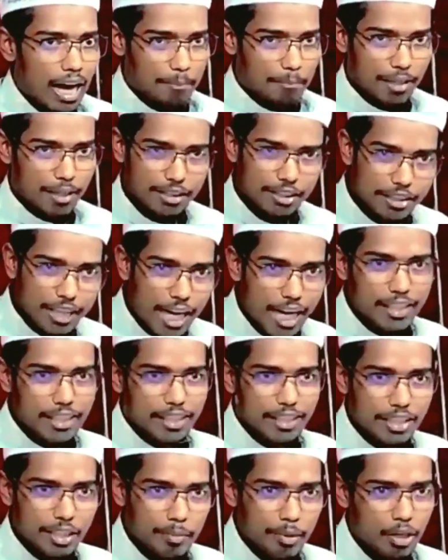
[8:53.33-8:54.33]
আপনি
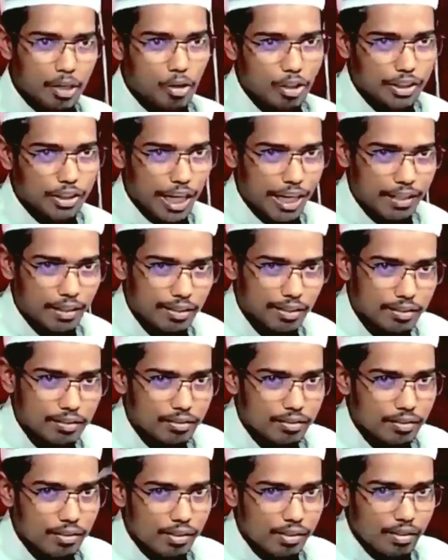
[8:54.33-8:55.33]
চাকরিজীবী খোঁজেন
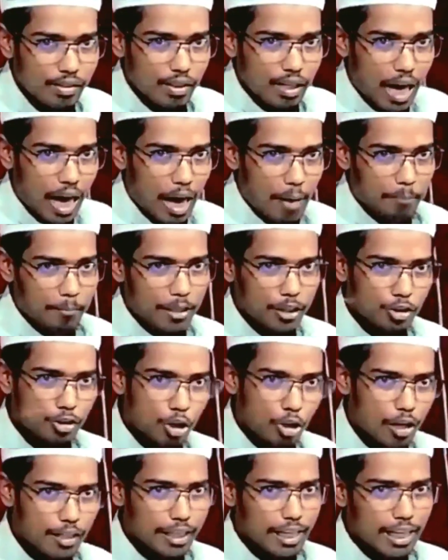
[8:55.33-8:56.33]
আপনি
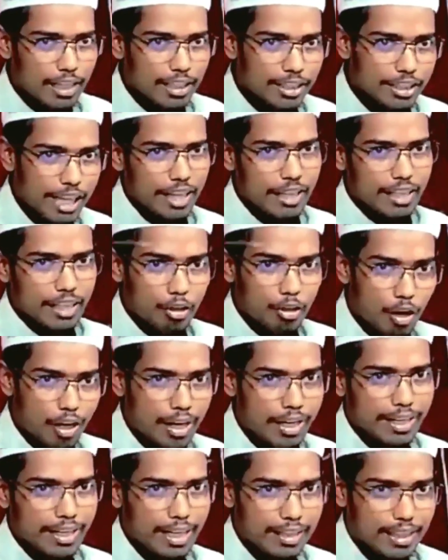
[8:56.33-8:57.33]
সরকারি চাকরি
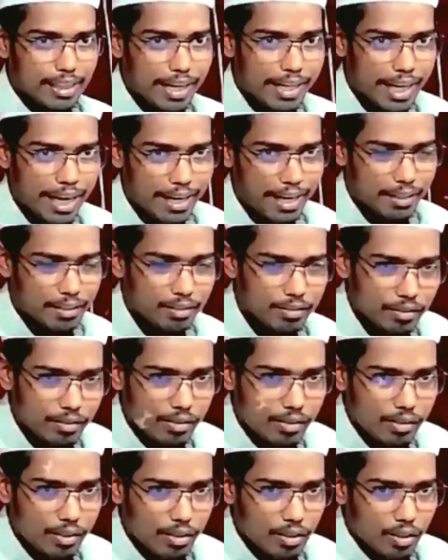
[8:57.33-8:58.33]
করে কিনা দেখেন
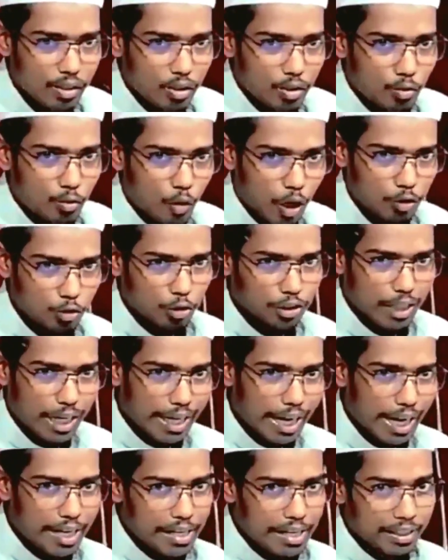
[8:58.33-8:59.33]
কত
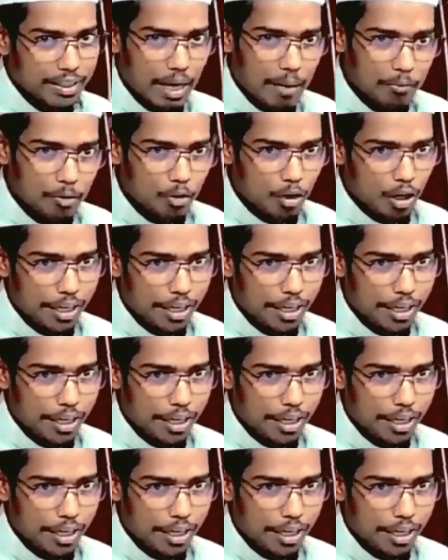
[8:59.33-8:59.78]
টাকা ইনকাম